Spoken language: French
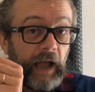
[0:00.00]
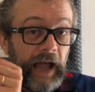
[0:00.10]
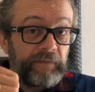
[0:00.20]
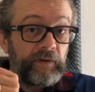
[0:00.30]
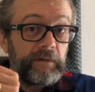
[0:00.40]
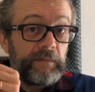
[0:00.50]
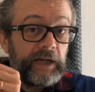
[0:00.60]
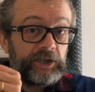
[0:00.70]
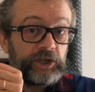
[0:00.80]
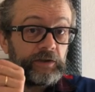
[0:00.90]
avant le
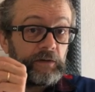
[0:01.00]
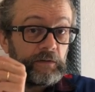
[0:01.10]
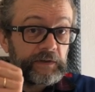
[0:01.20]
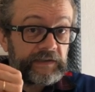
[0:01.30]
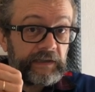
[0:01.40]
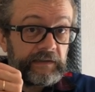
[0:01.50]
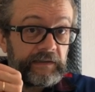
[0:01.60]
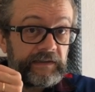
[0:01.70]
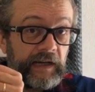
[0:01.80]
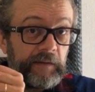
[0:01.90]
match au Stade
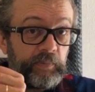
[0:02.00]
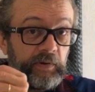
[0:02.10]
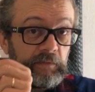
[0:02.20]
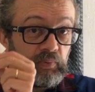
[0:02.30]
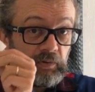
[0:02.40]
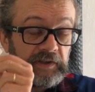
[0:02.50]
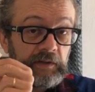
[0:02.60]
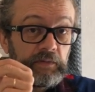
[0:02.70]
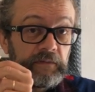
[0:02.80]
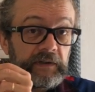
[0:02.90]
des Alpes pour
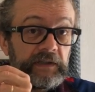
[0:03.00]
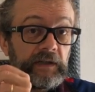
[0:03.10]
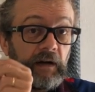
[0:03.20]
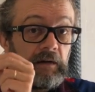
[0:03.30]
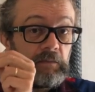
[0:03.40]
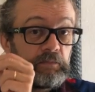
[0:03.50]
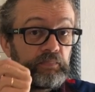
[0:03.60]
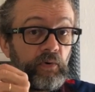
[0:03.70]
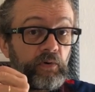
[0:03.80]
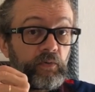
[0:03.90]
découvrir
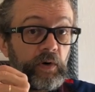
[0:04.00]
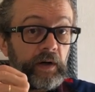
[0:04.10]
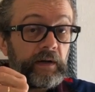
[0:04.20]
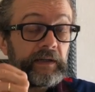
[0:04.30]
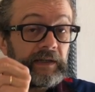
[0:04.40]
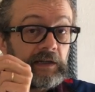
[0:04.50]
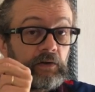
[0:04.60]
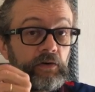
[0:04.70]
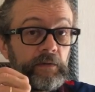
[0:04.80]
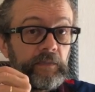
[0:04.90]
pourquoi et
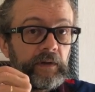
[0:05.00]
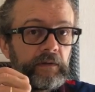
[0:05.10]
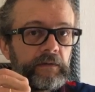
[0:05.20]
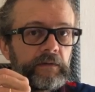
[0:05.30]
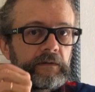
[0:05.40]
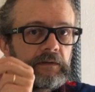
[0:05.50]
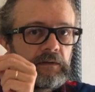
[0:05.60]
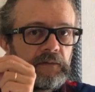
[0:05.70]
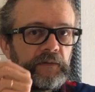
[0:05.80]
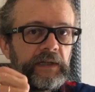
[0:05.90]
comment
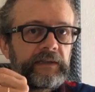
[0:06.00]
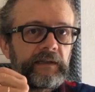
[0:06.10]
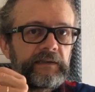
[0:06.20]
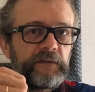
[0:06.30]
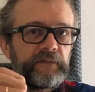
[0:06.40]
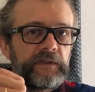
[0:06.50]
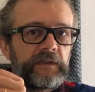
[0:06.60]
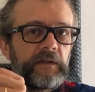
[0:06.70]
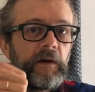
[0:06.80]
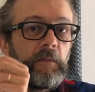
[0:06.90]
ce filtre à
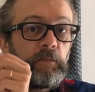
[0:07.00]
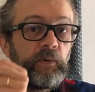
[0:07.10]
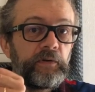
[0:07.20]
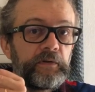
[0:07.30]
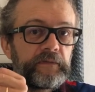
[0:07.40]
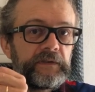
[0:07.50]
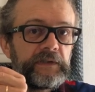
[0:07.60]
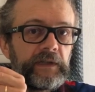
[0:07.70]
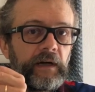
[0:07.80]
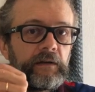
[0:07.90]
café peut
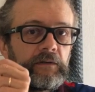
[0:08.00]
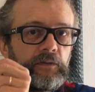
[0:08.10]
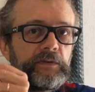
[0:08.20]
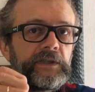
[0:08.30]
devenir une